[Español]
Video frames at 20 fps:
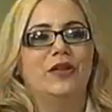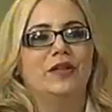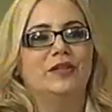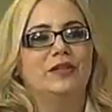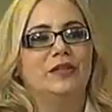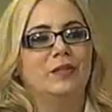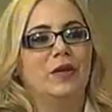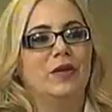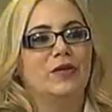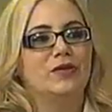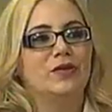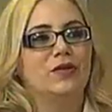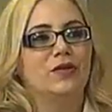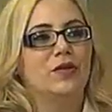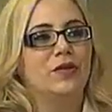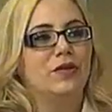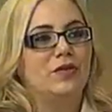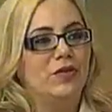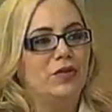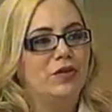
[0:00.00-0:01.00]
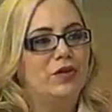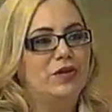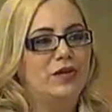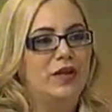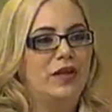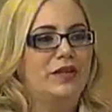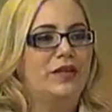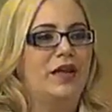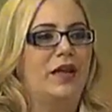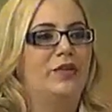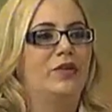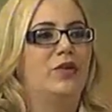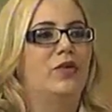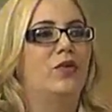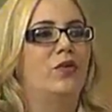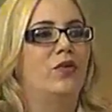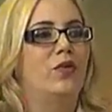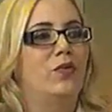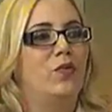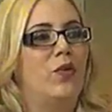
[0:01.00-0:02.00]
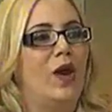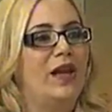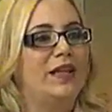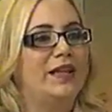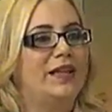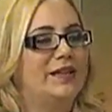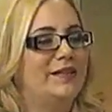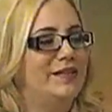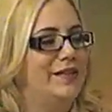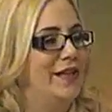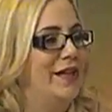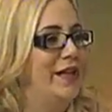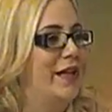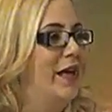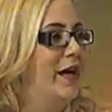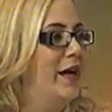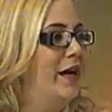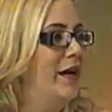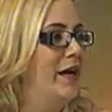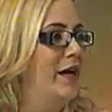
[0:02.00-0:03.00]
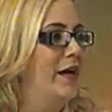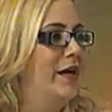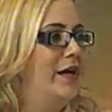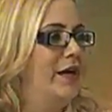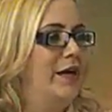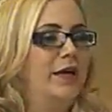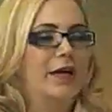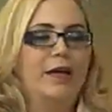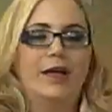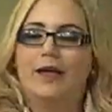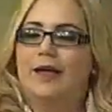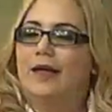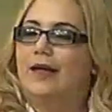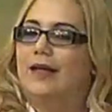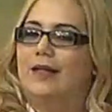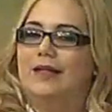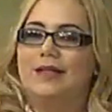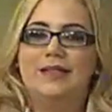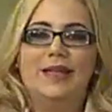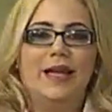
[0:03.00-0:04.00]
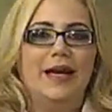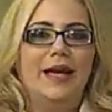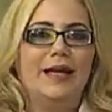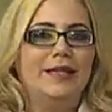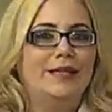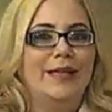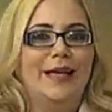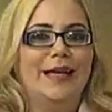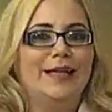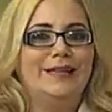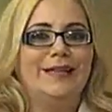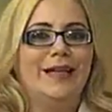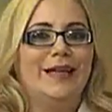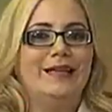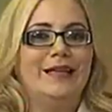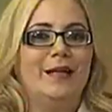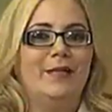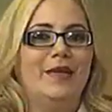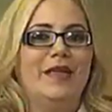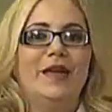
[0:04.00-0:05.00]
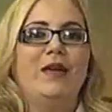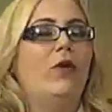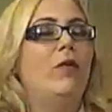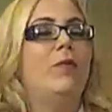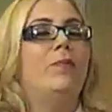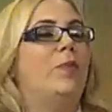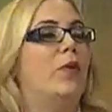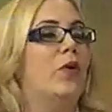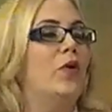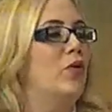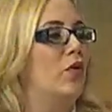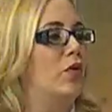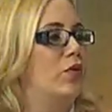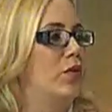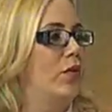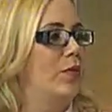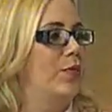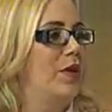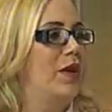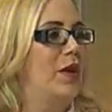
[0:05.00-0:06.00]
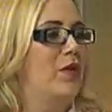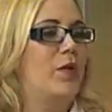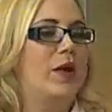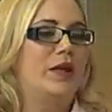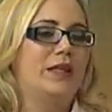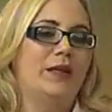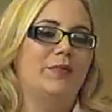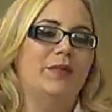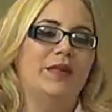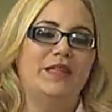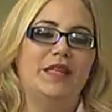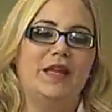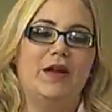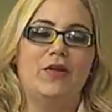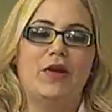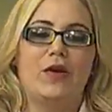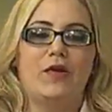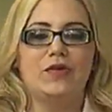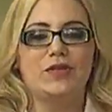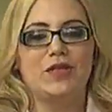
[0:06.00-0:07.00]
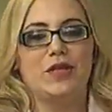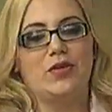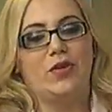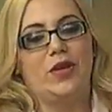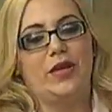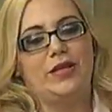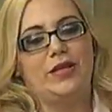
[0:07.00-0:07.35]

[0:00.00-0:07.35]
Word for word: y encima nosotros, yo estando con Walter cerca, Ajá ya, ya, ya, ya me descompongo luego, porque Walter me tira una cosa, yo